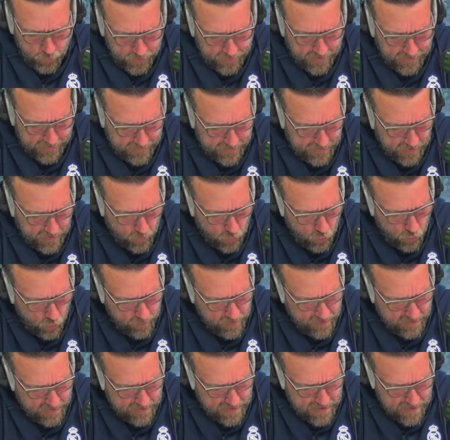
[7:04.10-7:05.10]
esta agenda
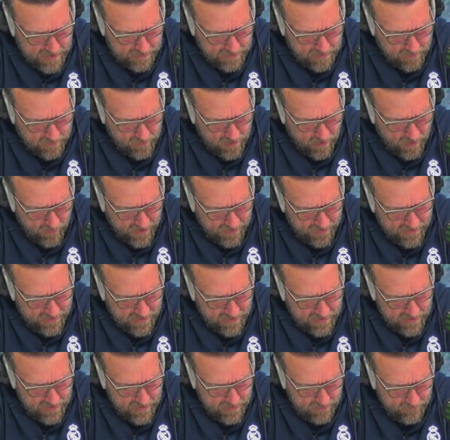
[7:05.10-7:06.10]
económica. Hablabas
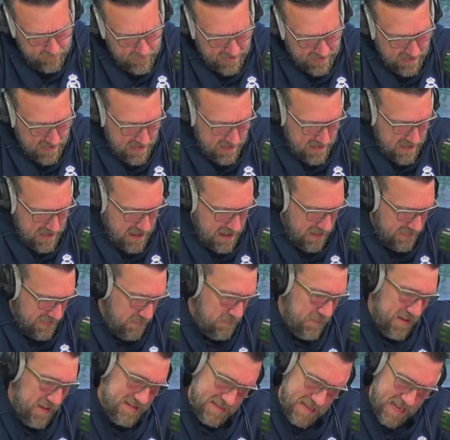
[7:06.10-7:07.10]
de, de la
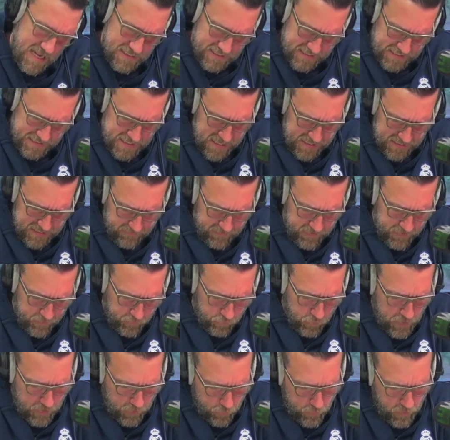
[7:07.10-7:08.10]
dependencia de
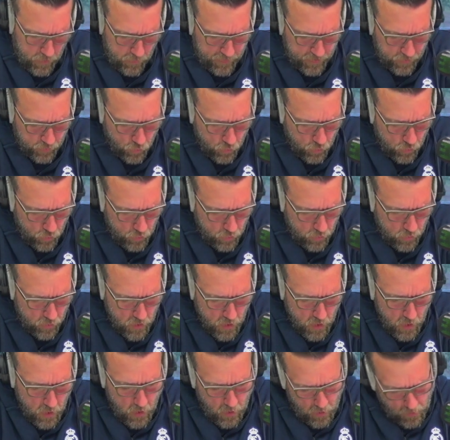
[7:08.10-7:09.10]
Venezuela con el petróleo. Sí